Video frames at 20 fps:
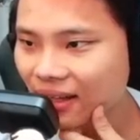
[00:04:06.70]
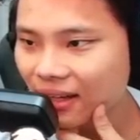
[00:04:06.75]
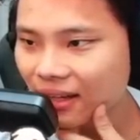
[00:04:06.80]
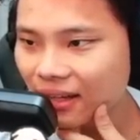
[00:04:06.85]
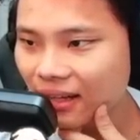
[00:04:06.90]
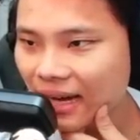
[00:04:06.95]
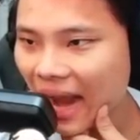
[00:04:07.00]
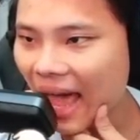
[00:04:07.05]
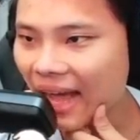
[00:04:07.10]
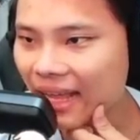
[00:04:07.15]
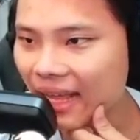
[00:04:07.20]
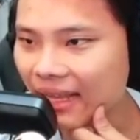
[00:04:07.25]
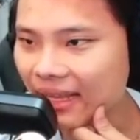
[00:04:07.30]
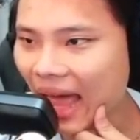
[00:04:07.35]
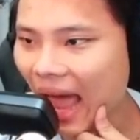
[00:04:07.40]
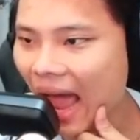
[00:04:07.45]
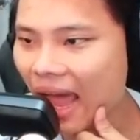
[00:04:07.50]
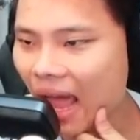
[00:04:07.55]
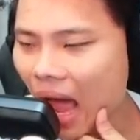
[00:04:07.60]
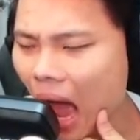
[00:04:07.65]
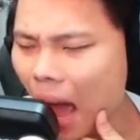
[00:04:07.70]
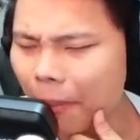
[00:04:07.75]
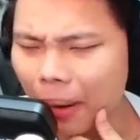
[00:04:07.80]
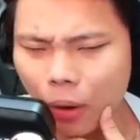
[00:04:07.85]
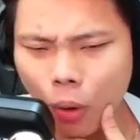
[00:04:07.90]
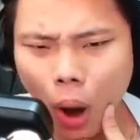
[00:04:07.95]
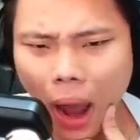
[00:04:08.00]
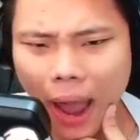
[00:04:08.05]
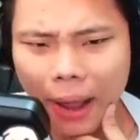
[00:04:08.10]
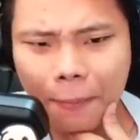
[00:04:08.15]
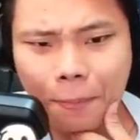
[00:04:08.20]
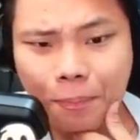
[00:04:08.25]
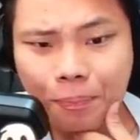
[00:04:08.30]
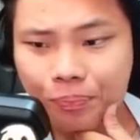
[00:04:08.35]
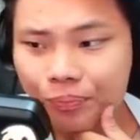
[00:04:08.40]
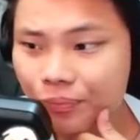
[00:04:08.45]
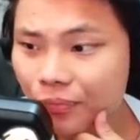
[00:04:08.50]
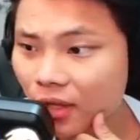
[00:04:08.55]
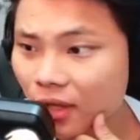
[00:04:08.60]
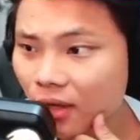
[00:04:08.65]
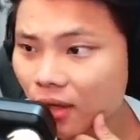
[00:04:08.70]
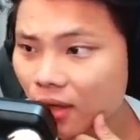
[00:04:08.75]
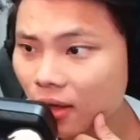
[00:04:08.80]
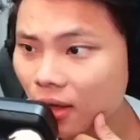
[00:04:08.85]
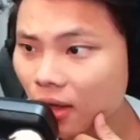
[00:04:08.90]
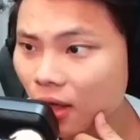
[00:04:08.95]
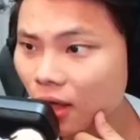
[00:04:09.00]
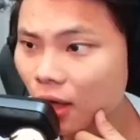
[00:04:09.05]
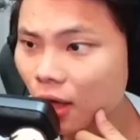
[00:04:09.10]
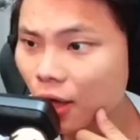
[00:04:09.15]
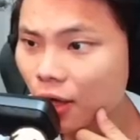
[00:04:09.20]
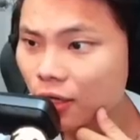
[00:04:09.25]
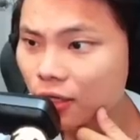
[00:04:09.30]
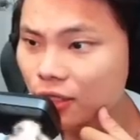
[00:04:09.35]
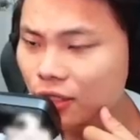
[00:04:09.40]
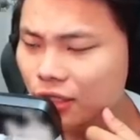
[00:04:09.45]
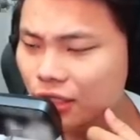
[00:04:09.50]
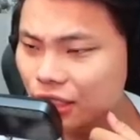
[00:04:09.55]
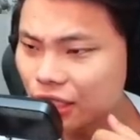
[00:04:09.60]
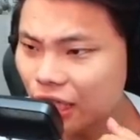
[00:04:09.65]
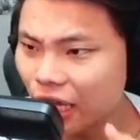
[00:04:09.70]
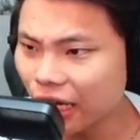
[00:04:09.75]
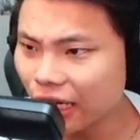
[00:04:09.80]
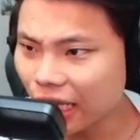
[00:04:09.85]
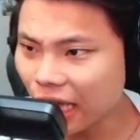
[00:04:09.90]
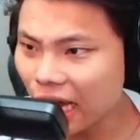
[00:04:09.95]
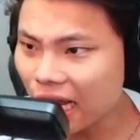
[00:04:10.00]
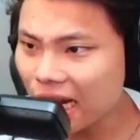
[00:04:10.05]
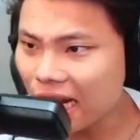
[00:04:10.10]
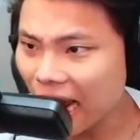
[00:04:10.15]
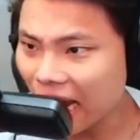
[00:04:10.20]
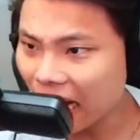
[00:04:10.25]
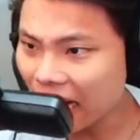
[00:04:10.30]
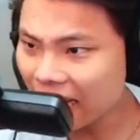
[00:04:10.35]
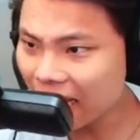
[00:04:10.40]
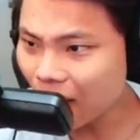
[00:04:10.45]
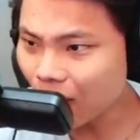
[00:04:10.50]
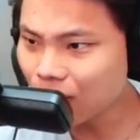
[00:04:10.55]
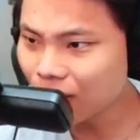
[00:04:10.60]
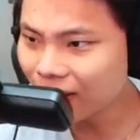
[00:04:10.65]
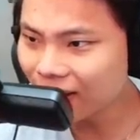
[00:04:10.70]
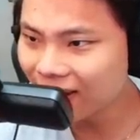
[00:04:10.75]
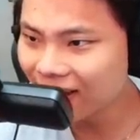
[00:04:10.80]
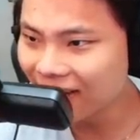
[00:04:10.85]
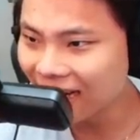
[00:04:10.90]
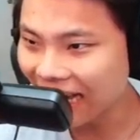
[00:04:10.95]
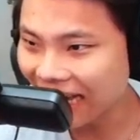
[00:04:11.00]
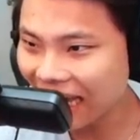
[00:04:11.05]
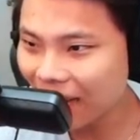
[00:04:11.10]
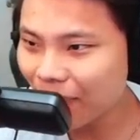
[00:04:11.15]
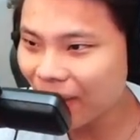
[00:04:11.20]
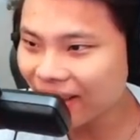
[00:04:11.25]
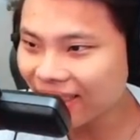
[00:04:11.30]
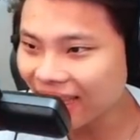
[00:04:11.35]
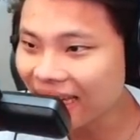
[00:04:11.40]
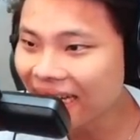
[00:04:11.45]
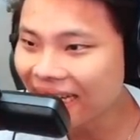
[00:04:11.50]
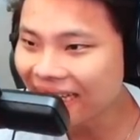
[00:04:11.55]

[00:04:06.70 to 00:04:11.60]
Đang nhìn thấy. Ê mà khoan, nhìn cái này nó giống như là cái máy tính.